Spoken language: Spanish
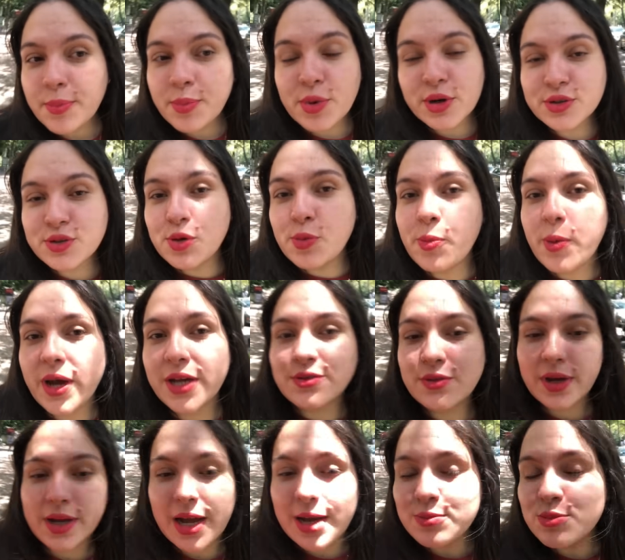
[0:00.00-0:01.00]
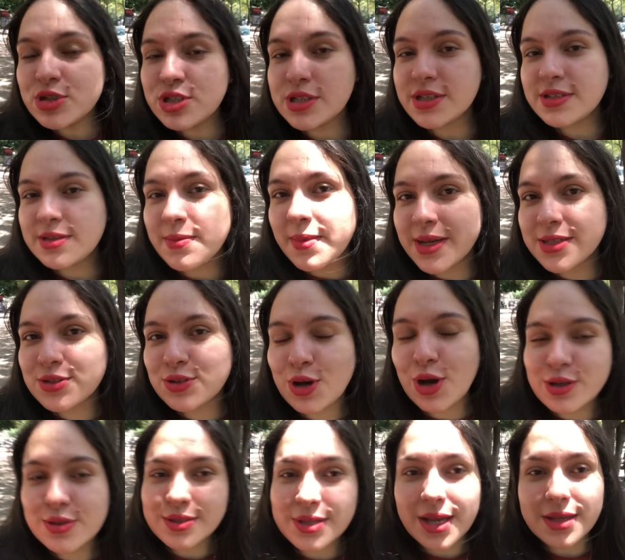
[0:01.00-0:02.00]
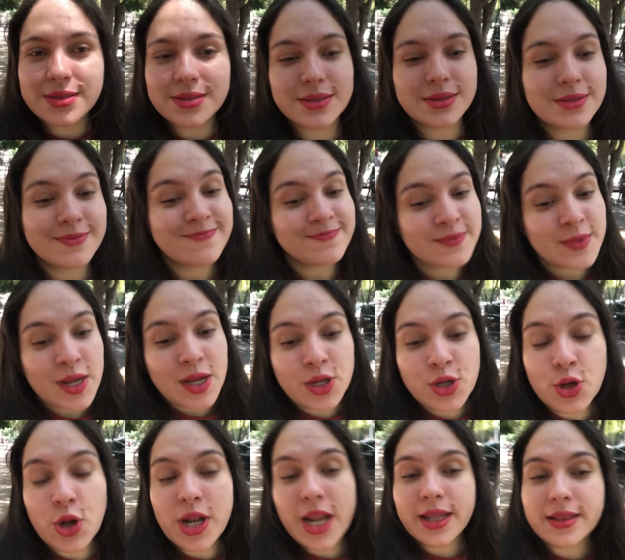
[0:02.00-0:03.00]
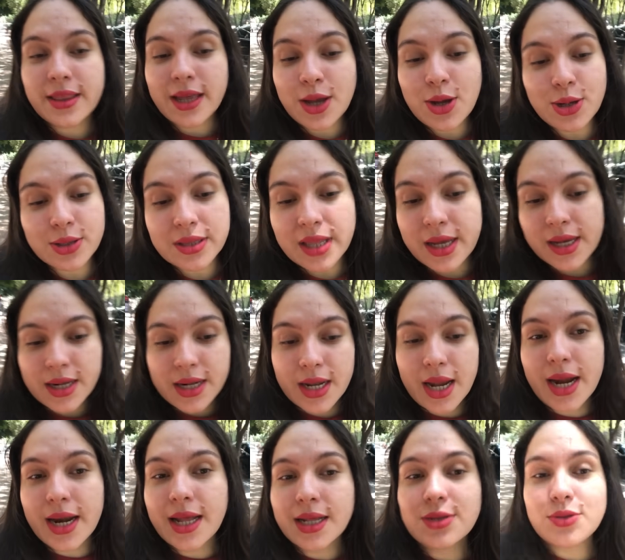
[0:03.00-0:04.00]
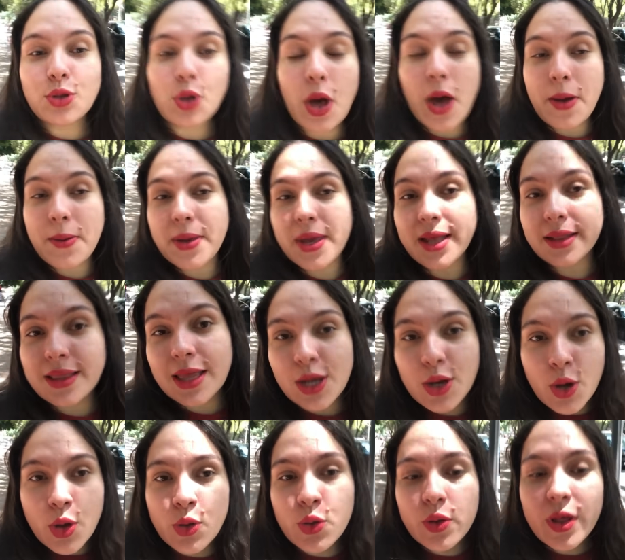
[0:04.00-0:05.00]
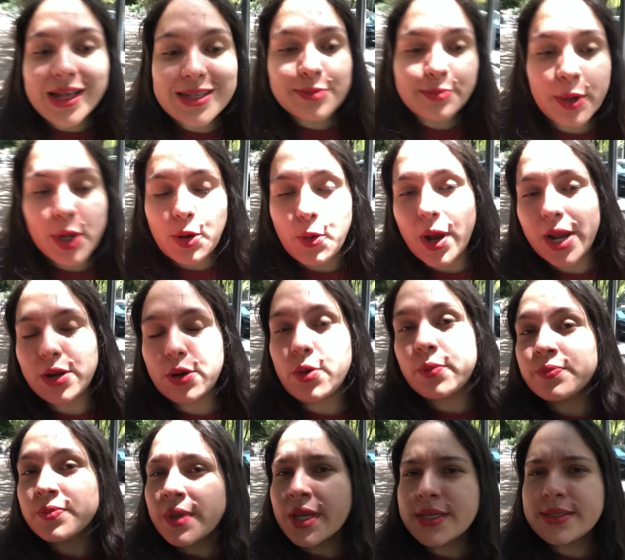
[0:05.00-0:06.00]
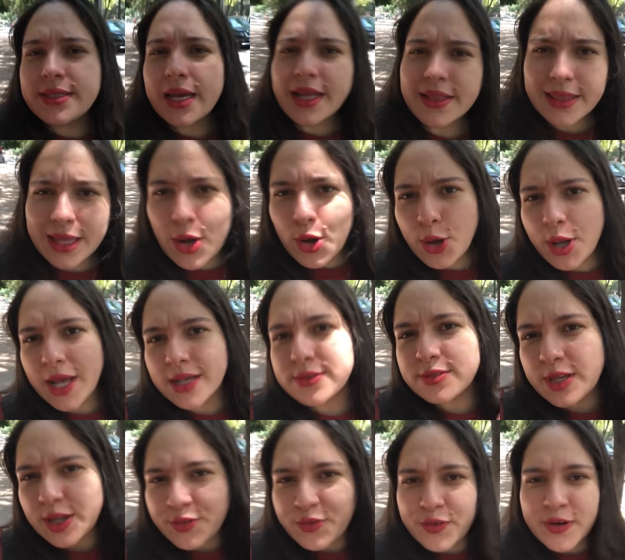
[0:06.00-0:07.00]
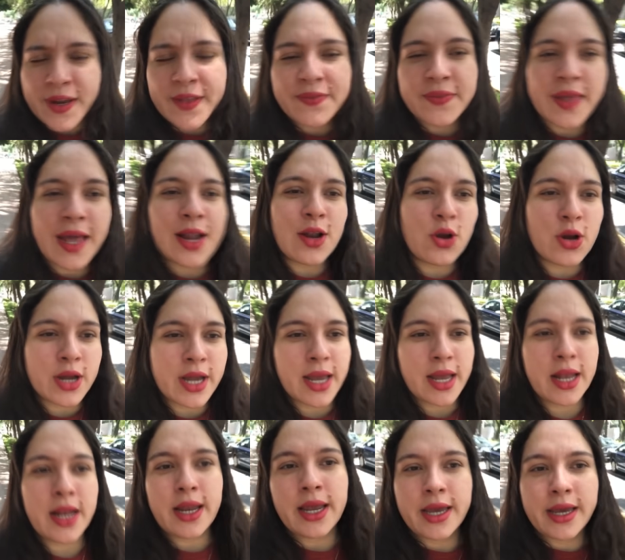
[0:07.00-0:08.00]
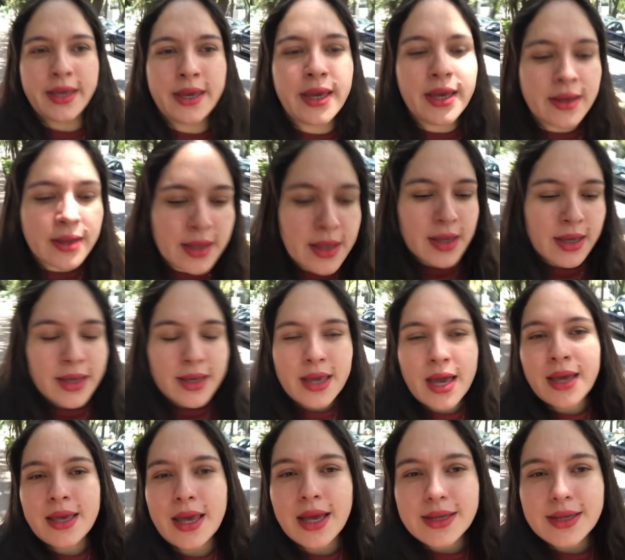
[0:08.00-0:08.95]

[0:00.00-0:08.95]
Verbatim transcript: por supuesto que hay muchísimas cosas no la tengo tan clara, todavía tengo dudas, pero bueno, ya tengo que hacer frente a lo que elegí y ahí